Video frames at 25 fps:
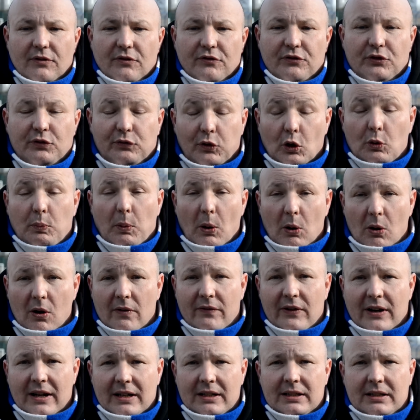w dwóch
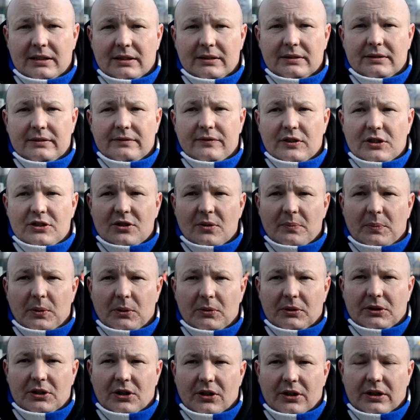połowach y,
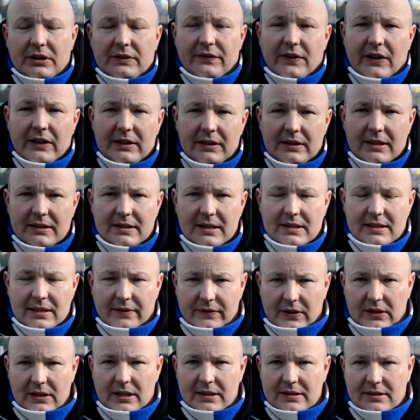wystąpiły trochę dwa inne
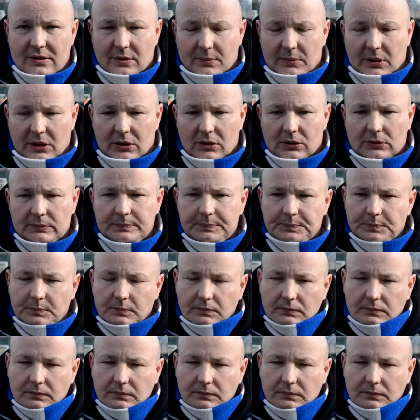zestawienia 100 milu.